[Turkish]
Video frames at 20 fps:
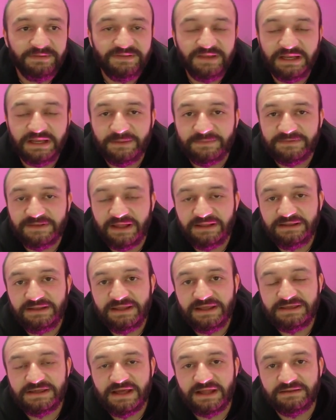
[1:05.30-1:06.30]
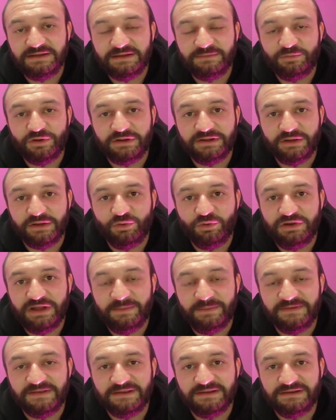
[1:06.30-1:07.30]
Bir tanem sen niye kendini bu kadar
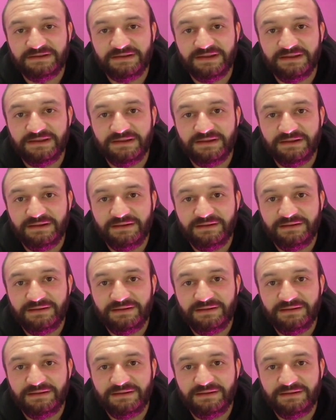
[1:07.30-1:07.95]
önemsedin dedi.